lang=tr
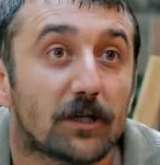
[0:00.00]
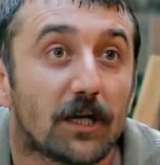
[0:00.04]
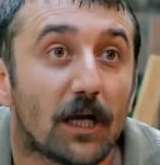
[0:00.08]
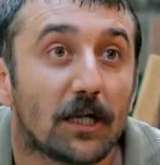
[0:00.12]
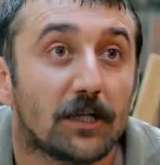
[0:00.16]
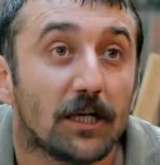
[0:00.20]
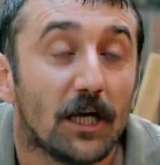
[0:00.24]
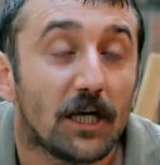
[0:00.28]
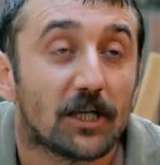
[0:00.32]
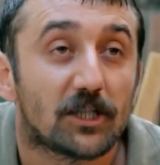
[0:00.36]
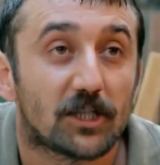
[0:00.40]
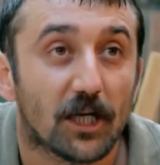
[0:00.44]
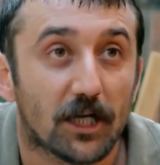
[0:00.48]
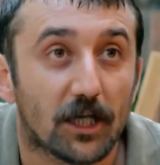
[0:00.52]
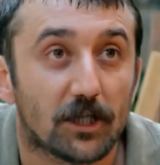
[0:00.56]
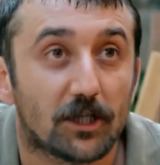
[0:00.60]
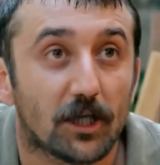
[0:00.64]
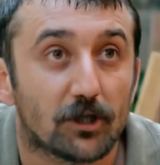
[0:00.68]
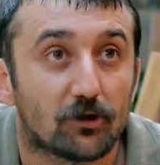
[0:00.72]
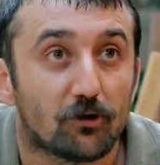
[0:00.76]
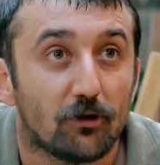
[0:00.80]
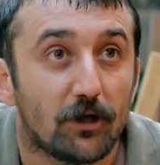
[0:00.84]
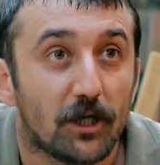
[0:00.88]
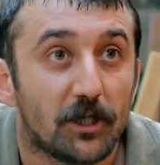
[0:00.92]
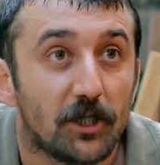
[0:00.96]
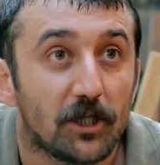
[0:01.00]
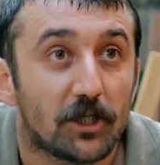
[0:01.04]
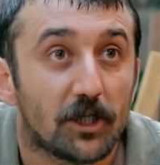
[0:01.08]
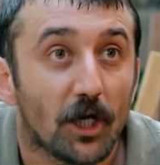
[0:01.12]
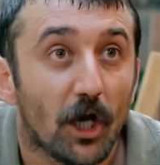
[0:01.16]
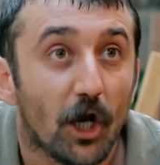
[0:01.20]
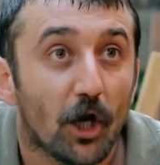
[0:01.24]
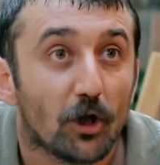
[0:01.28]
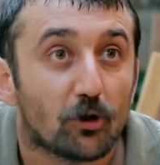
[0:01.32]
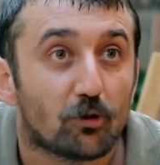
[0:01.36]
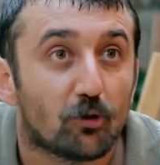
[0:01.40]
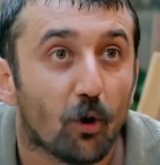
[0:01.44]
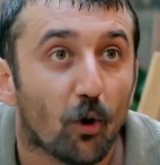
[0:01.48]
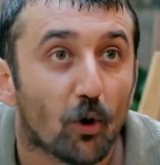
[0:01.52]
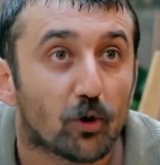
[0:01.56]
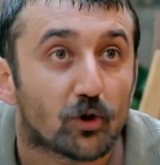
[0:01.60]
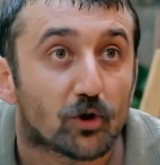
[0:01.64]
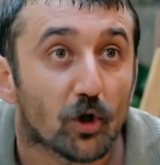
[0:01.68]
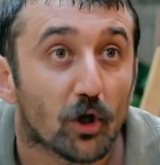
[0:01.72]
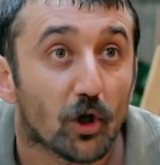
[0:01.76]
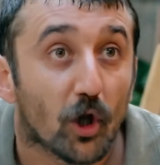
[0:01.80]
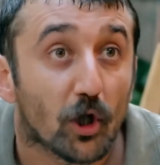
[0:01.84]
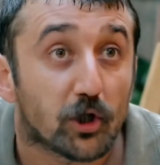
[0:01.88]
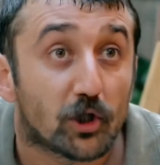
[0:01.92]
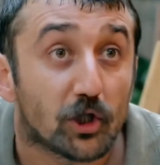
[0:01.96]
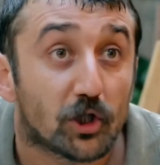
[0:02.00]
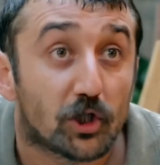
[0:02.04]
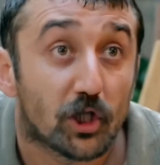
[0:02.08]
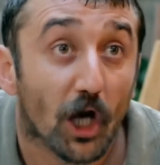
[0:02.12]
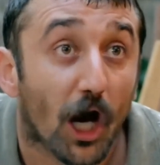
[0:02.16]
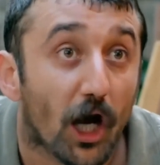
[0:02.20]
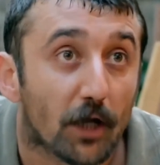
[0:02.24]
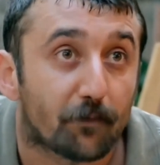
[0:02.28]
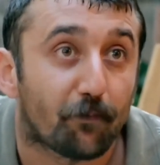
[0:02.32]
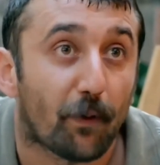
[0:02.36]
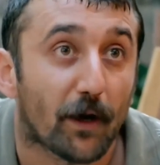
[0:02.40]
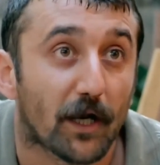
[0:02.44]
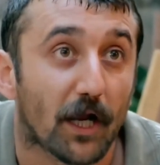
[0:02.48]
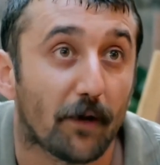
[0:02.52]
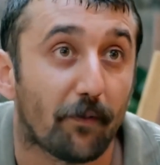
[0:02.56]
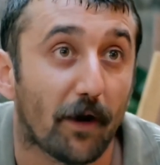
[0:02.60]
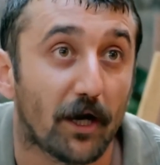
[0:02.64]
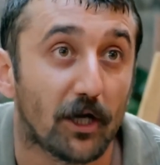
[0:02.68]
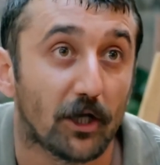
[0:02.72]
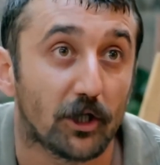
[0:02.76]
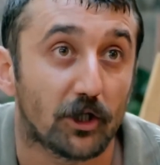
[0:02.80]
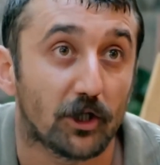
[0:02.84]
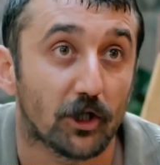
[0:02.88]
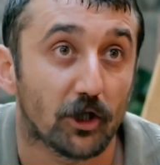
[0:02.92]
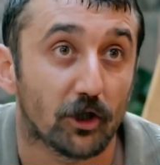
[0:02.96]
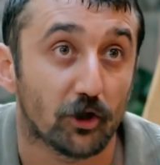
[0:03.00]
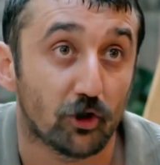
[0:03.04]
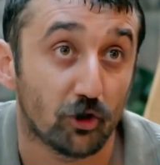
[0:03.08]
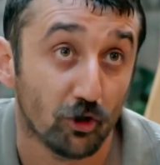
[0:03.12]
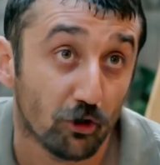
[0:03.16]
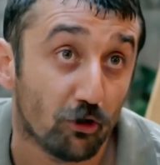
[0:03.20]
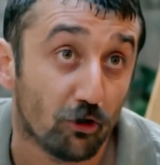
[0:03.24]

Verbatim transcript: noodle'la salata söyledik, 96 kağıt para bayıldık.